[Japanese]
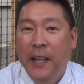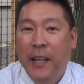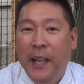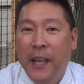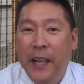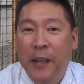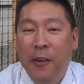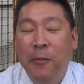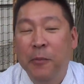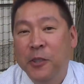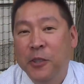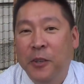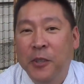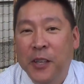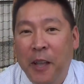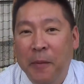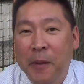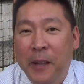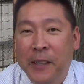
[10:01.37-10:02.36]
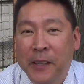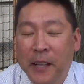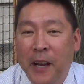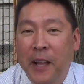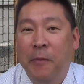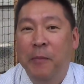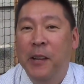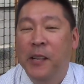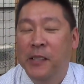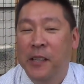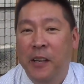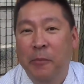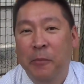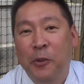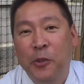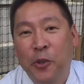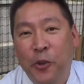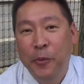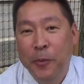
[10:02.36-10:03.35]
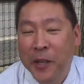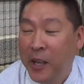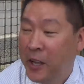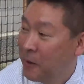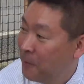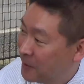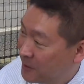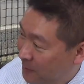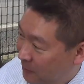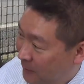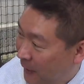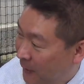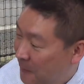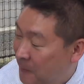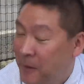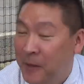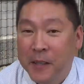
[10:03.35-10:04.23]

えー、面白い裁判あったら皆さんに傍を呼びかけますので